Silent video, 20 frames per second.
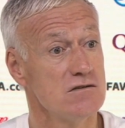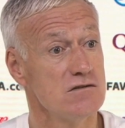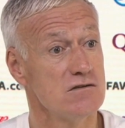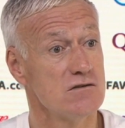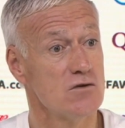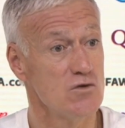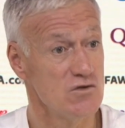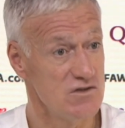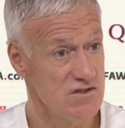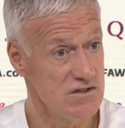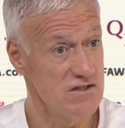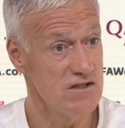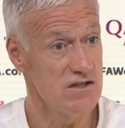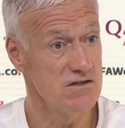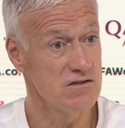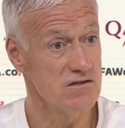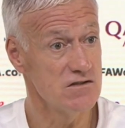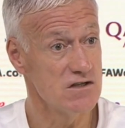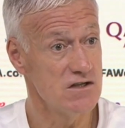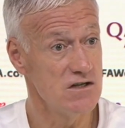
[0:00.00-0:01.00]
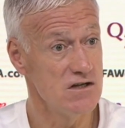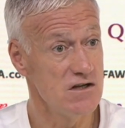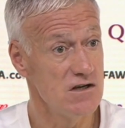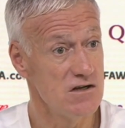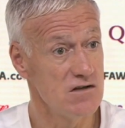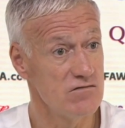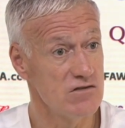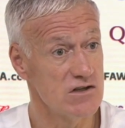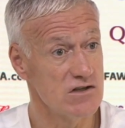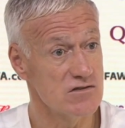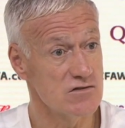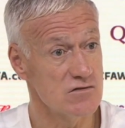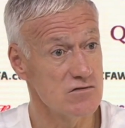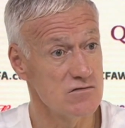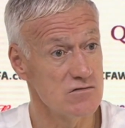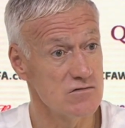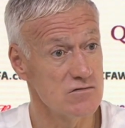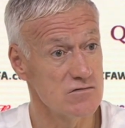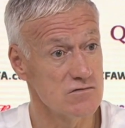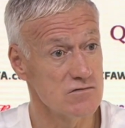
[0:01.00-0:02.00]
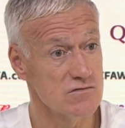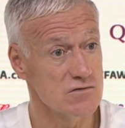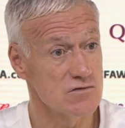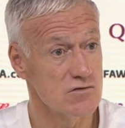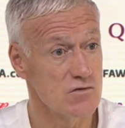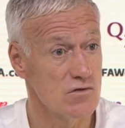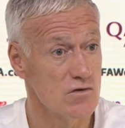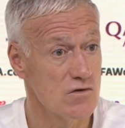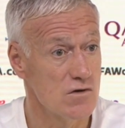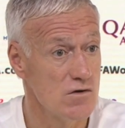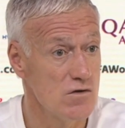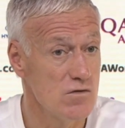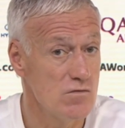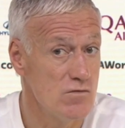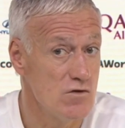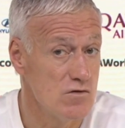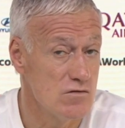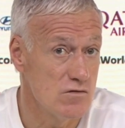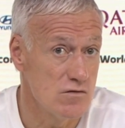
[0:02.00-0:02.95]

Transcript: quotidiennes qu'il a avec son, club,